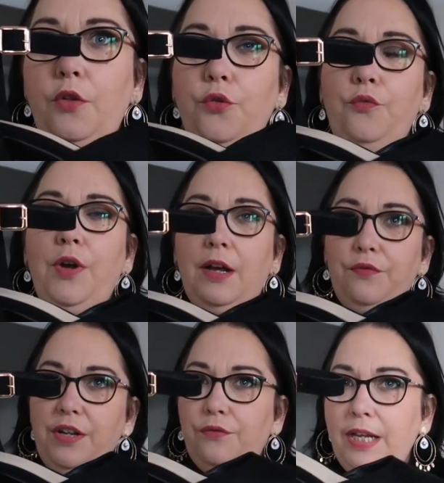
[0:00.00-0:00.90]
Donc voilà,
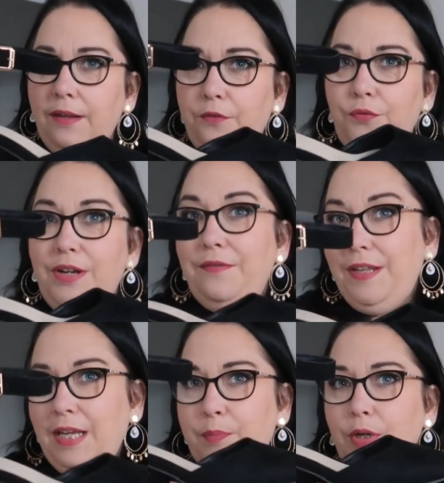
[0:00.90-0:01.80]
vous les, vous les
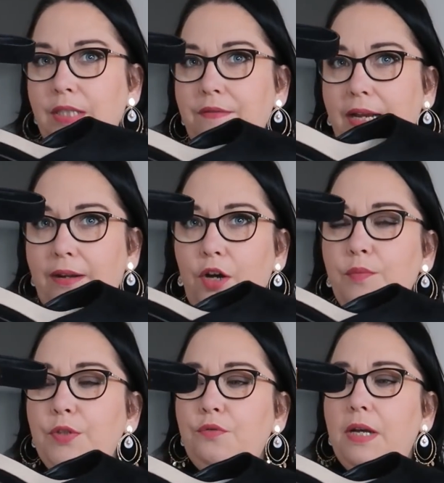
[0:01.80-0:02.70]
verrez porter avec les
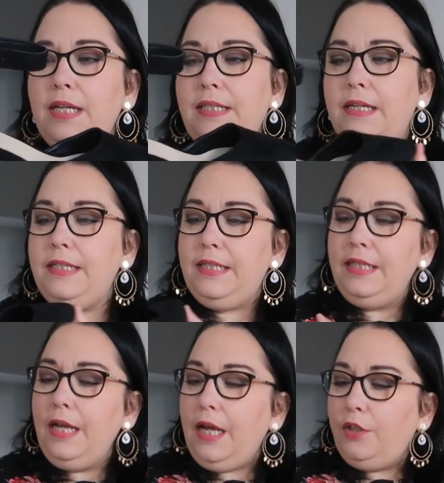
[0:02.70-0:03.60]
de soirée
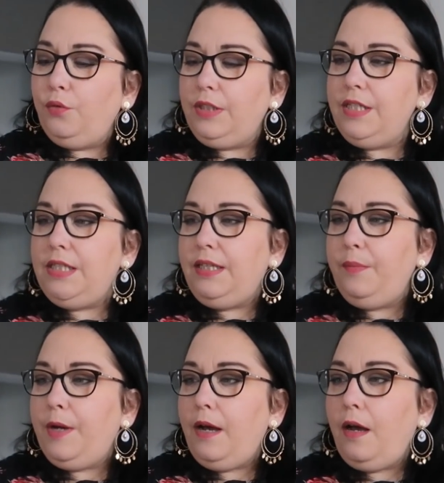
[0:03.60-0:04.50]
celle-ci. Donc
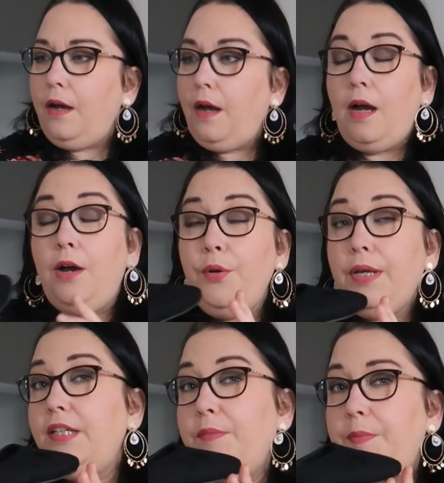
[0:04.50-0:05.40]
n'hésitez pas à,
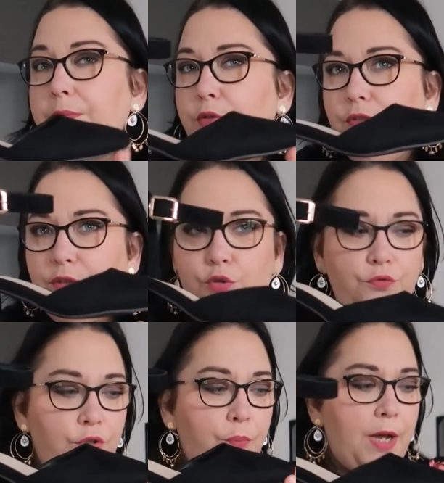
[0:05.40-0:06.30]
regarder mes pieds, mais de toute façon
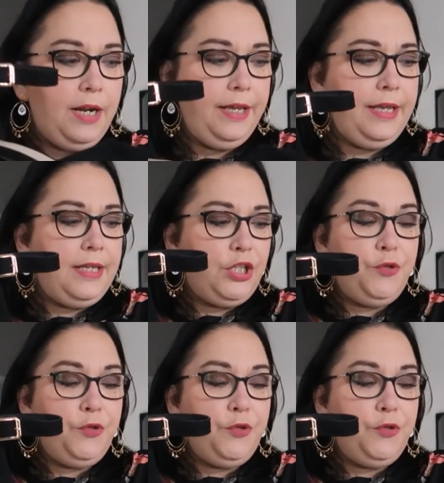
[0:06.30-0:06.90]
je vous en parlerai.